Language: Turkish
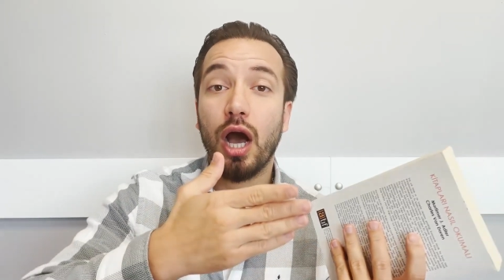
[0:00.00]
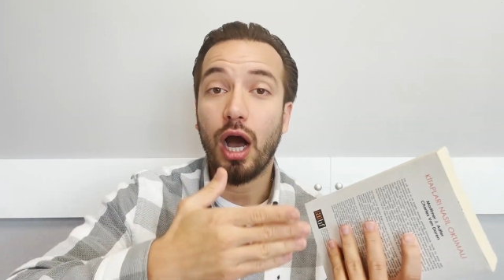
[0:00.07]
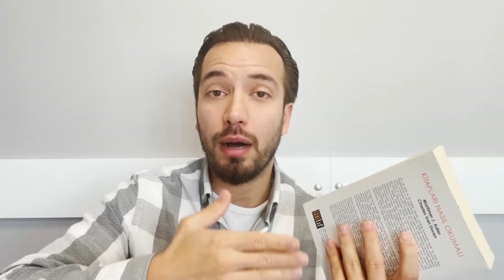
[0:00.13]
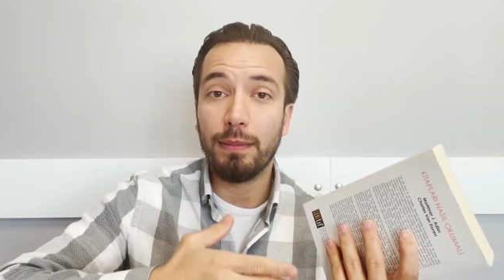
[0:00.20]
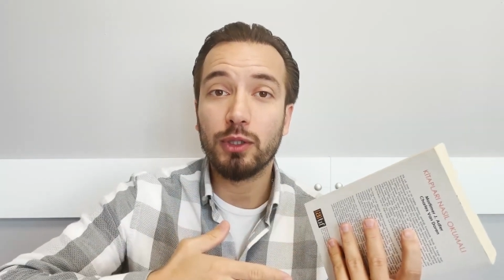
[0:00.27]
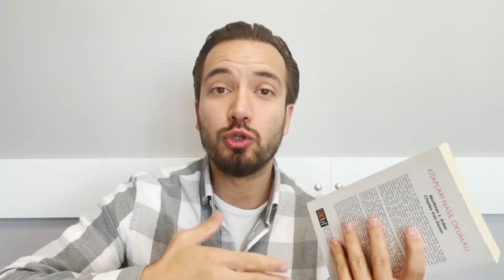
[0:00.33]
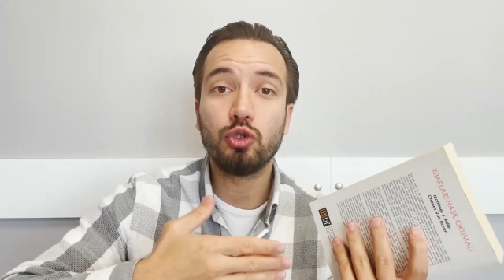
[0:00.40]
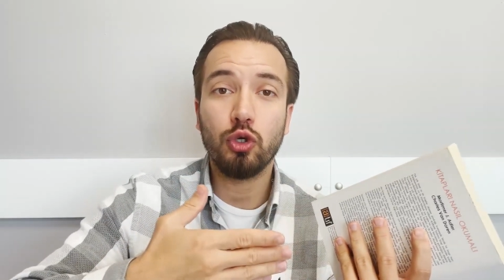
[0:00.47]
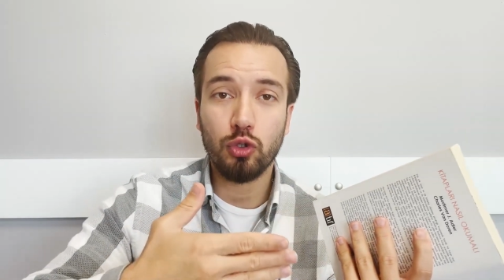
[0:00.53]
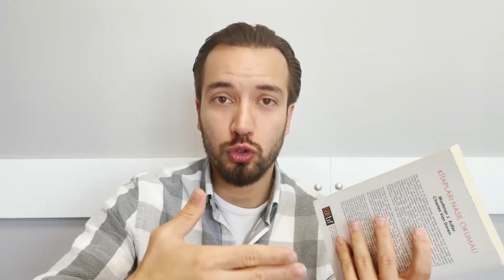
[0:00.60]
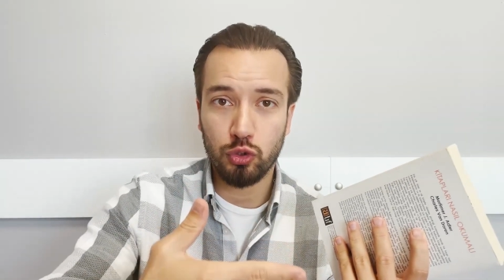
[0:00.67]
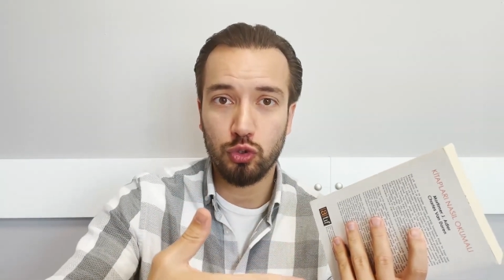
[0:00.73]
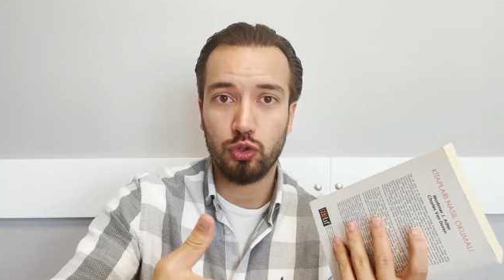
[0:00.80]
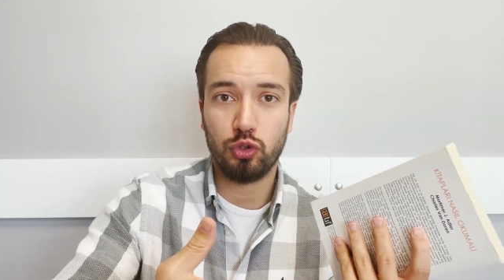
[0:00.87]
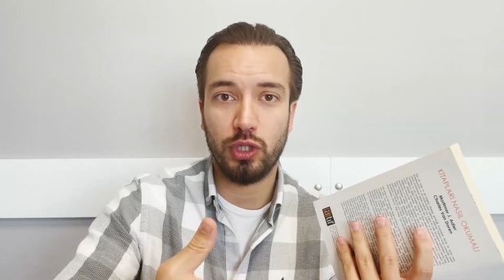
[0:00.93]
ama çok
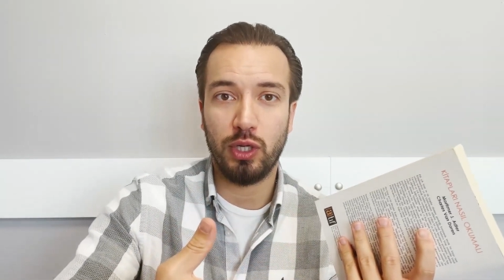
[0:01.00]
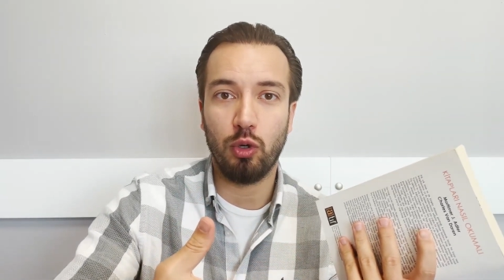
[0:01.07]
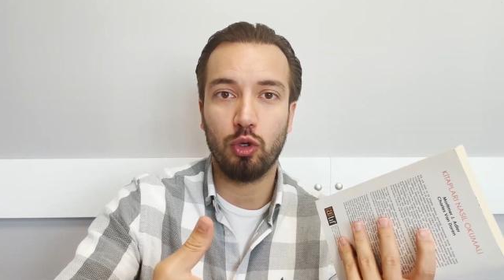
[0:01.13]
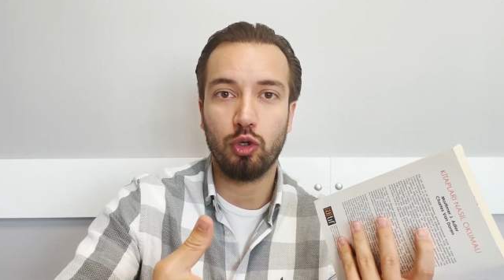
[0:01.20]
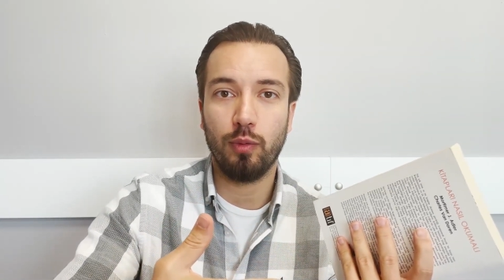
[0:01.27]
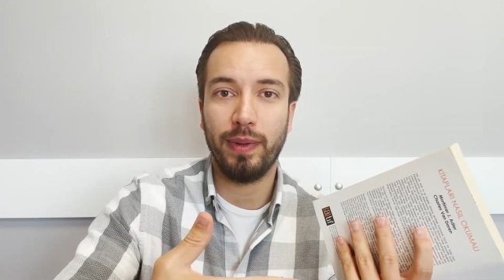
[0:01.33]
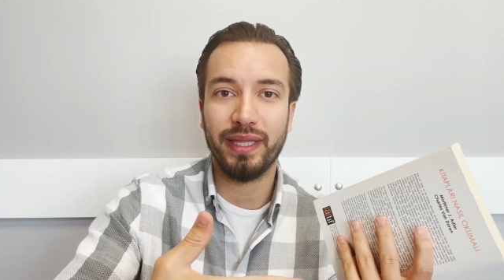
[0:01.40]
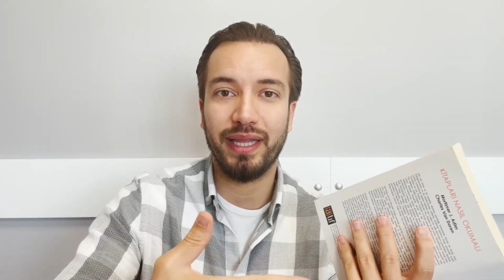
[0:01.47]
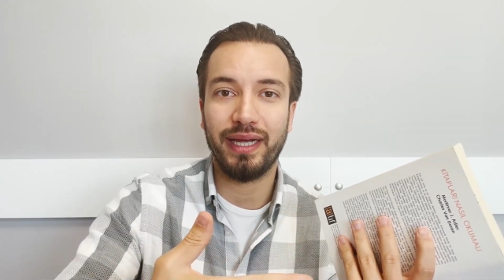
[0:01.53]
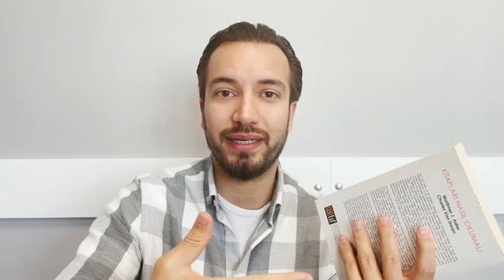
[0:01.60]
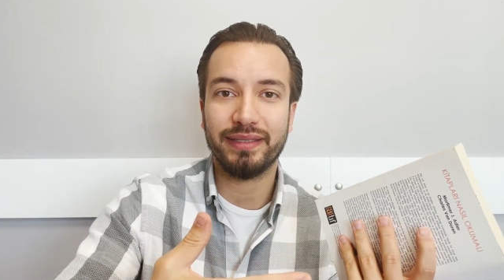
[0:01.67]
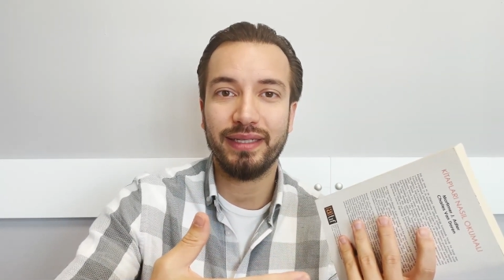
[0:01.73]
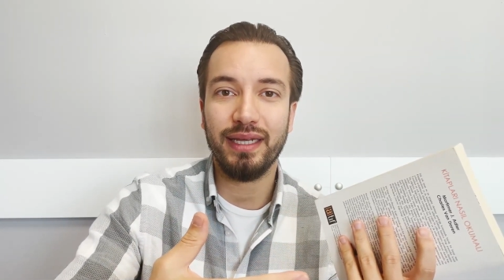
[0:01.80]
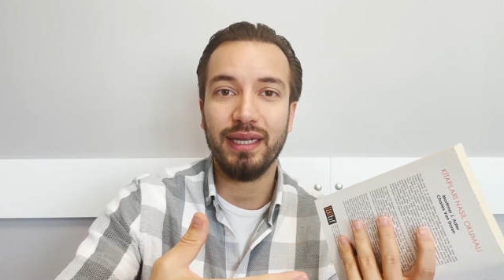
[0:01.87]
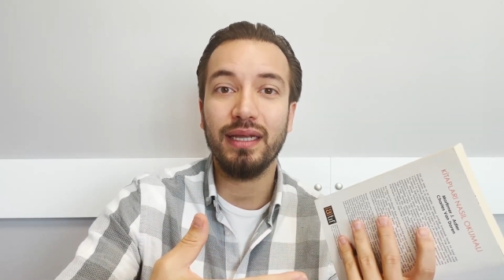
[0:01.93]
uzun süreli
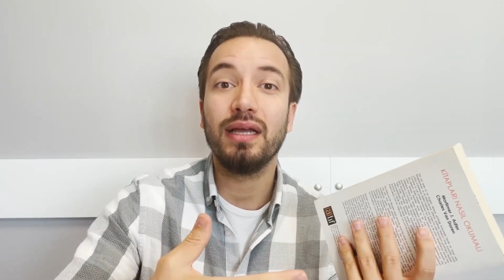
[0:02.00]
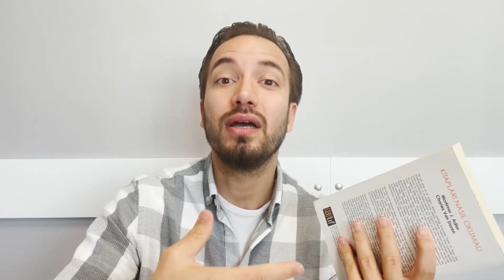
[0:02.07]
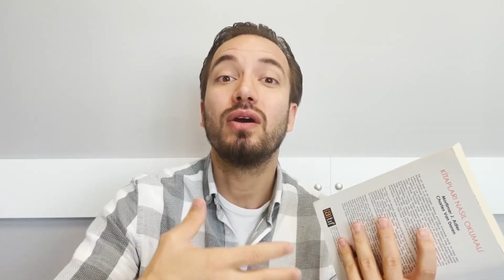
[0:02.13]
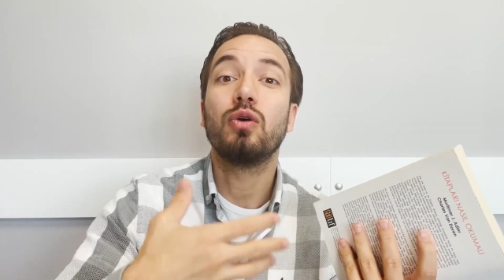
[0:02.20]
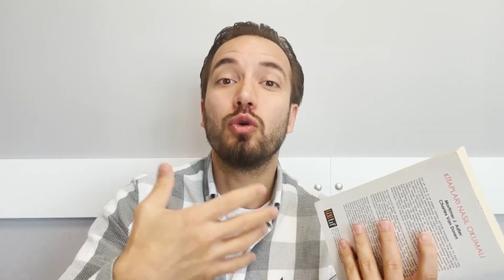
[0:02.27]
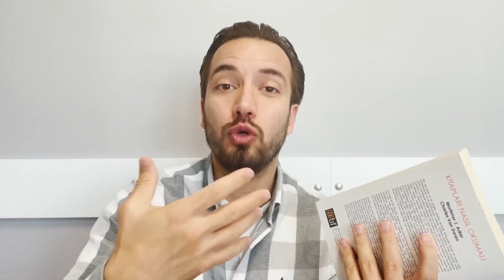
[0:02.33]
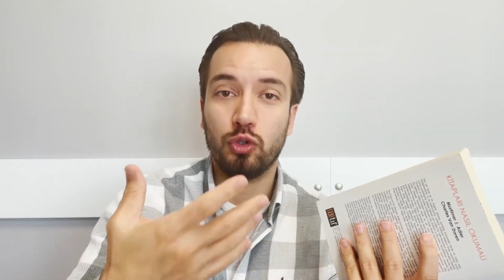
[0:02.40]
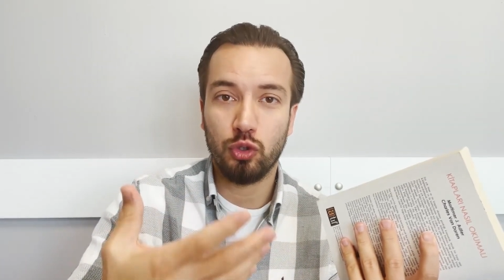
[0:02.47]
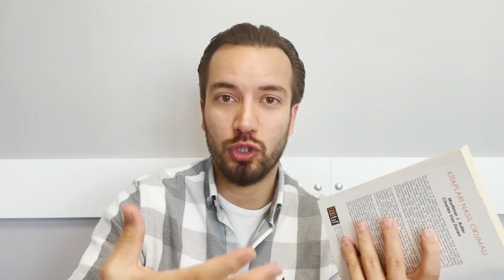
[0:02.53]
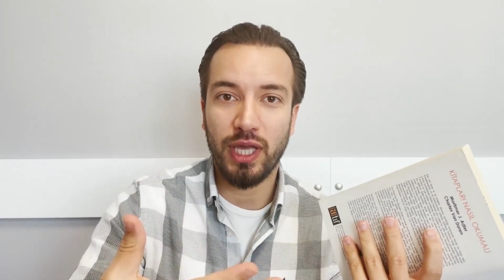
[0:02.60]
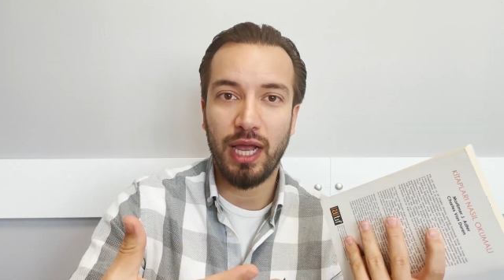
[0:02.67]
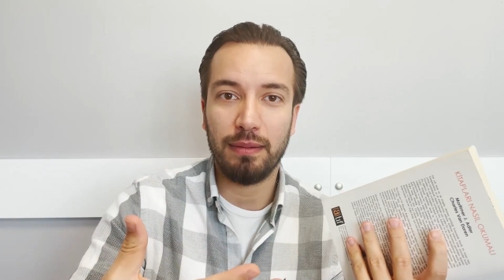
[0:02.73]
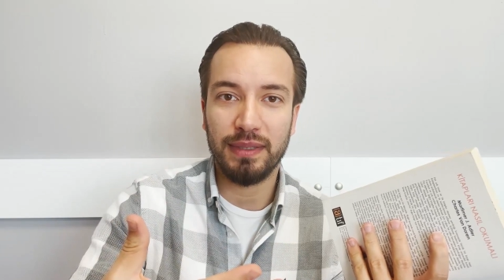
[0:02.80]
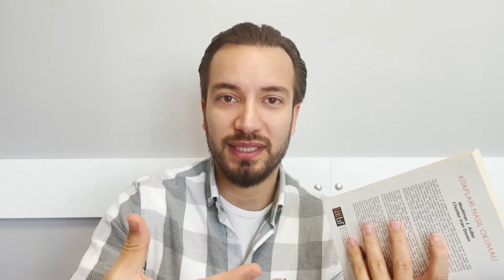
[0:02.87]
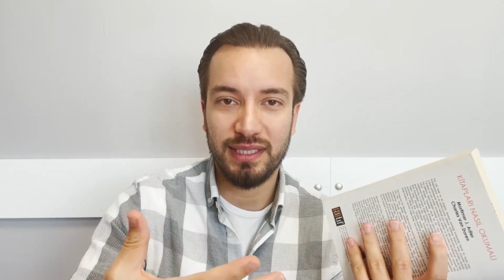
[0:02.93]
okumalarda uyku
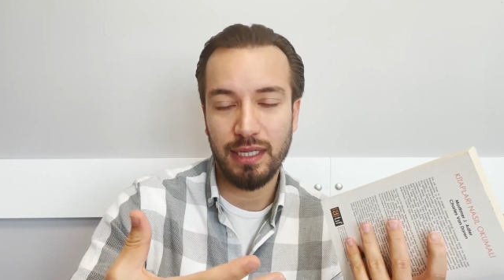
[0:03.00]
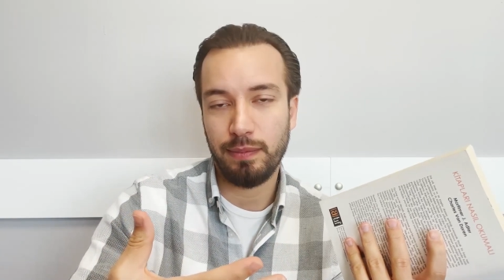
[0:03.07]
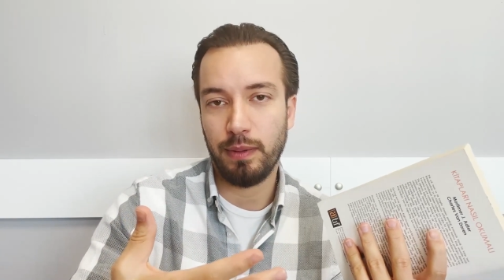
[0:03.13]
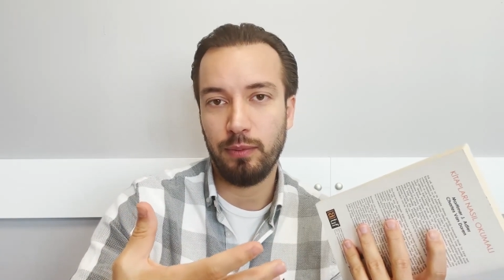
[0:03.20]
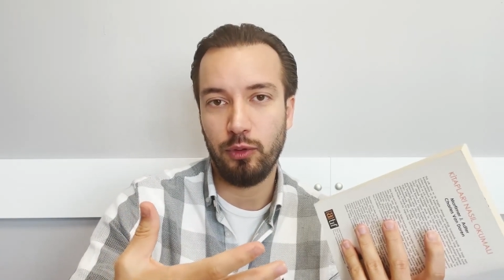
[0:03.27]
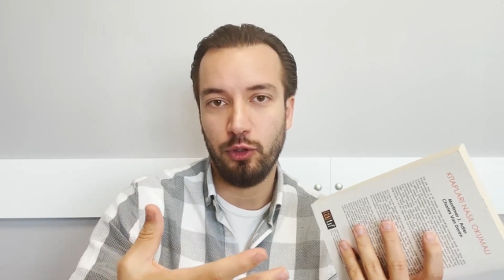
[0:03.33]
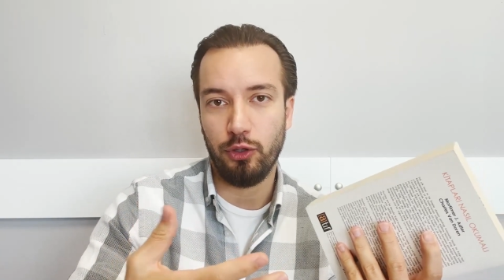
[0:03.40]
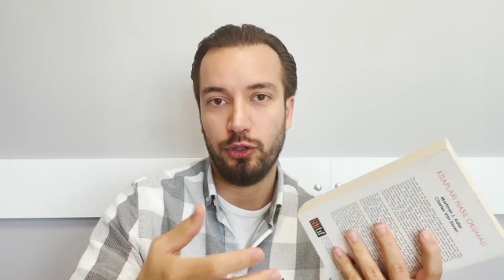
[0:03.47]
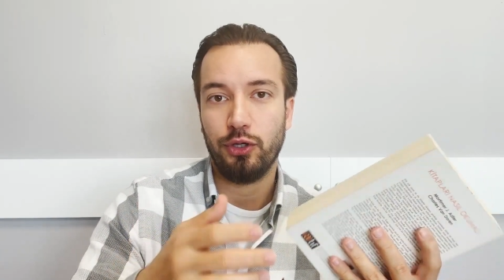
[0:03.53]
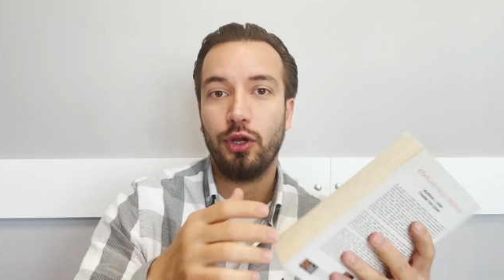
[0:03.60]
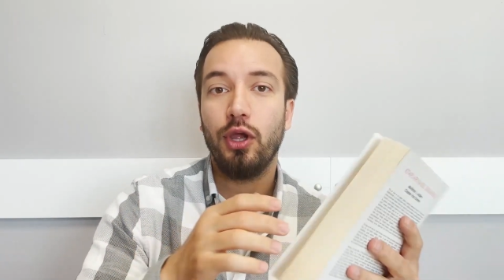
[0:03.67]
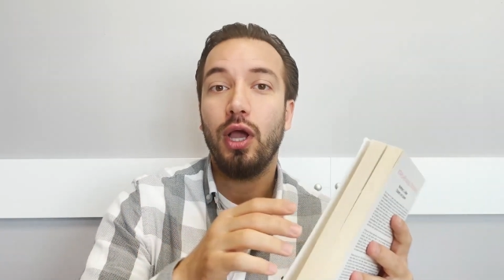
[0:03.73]
gelmesi yapabiliyor.